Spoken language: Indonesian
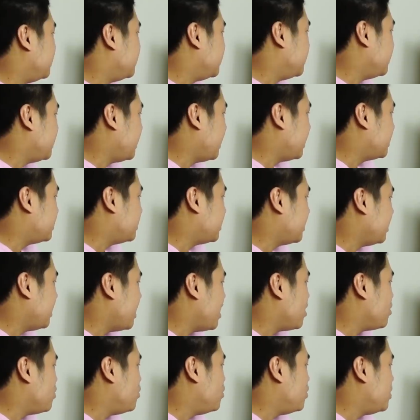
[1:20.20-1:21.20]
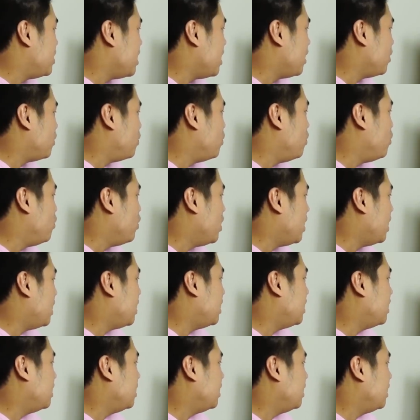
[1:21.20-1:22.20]
Ya di sini Acer yang udah gua
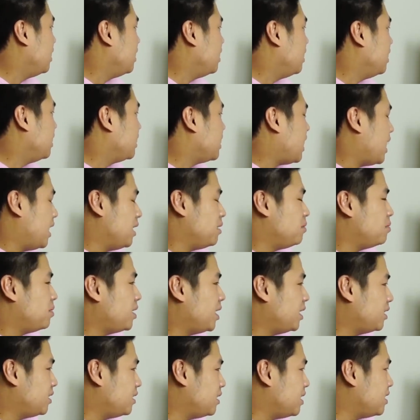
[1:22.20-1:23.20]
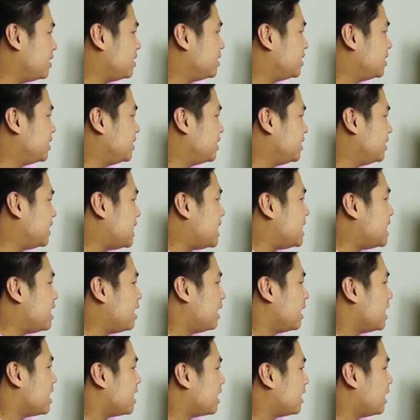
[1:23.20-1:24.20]
calibrate dan di sini
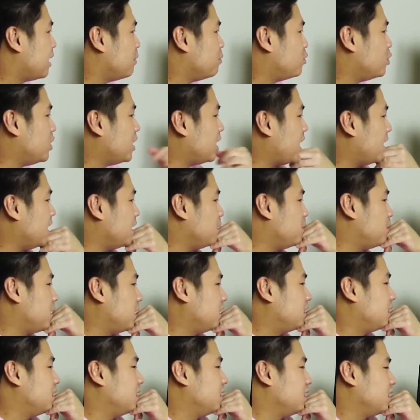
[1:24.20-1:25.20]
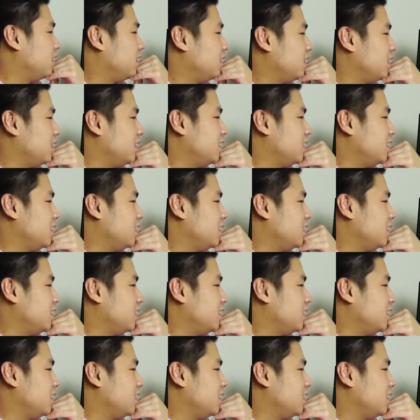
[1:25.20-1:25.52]
dia ngeklaim udah calibrate.